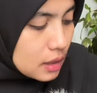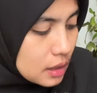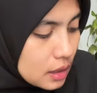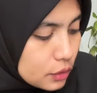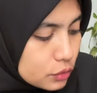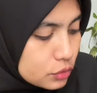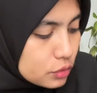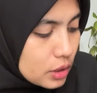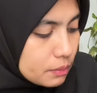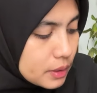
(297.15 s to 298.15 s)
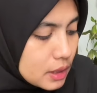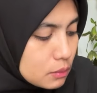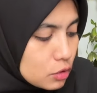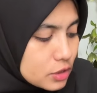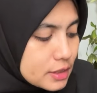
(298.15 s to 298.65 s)
Aku juga pingin
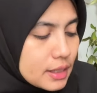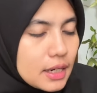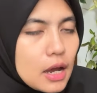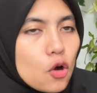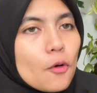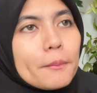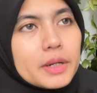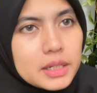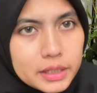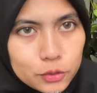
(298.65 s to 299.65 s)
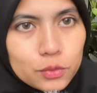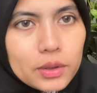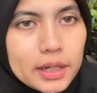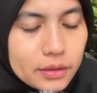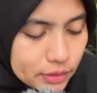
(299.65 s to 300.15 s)
Monstera
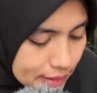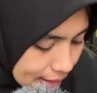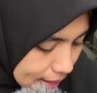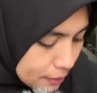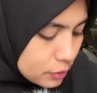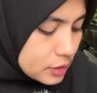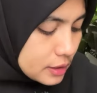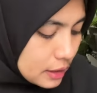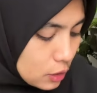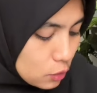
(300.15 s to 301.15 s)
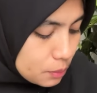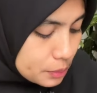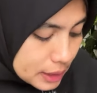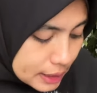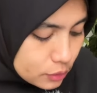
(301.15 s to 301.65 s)
Obliqua. Oke, okay, Monstera
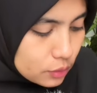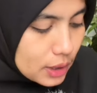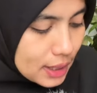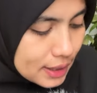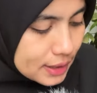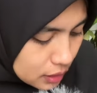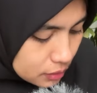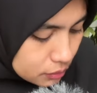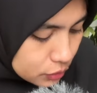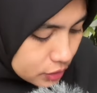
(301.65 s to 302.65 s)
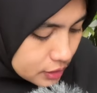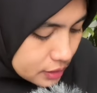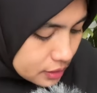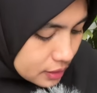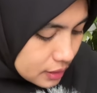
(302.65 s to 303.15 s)
Obliqua
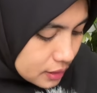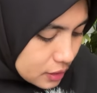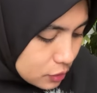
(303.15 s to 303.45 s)
Monstera